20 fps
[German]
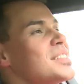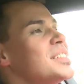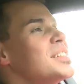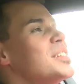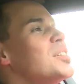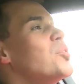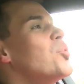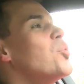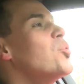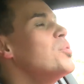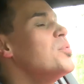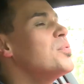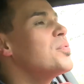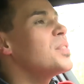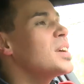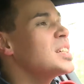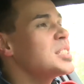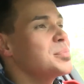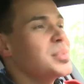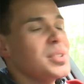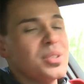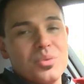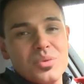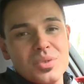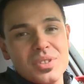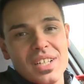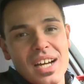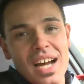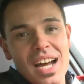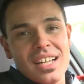die unfassbar
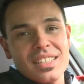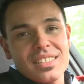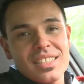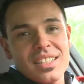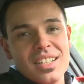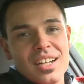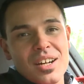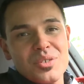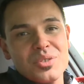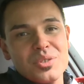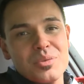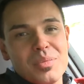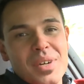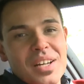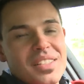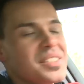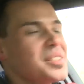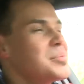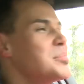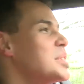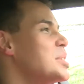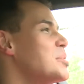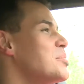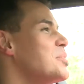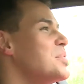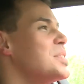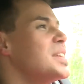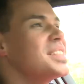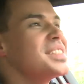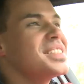gute 8 gang automatik mit dem
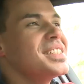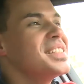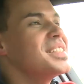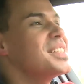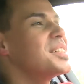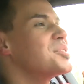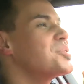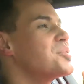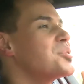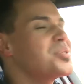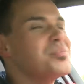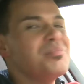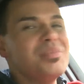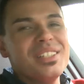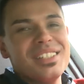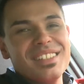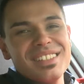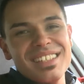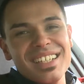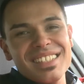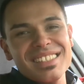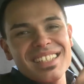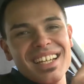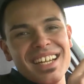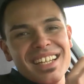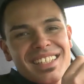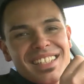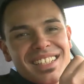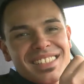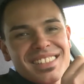Vierzylinder zu spielen, dass
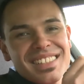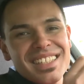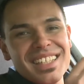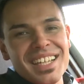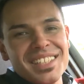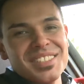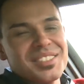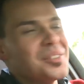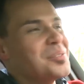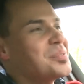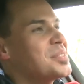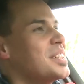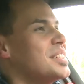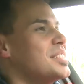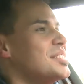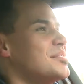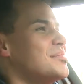ein das Herz aufgeht.